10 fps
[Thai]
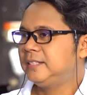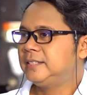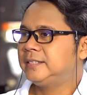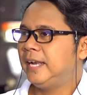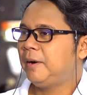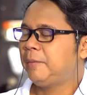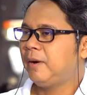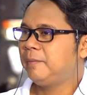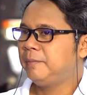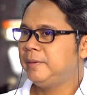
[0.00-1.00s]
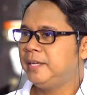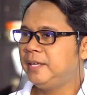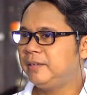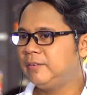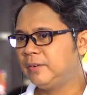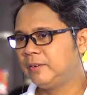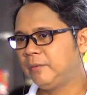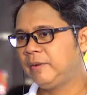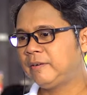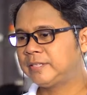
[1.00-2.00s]
เสร็จแล้วพอมันมี
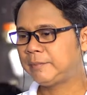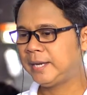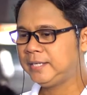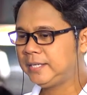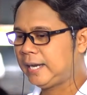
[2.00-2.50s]
มีความสามารถเรื่อง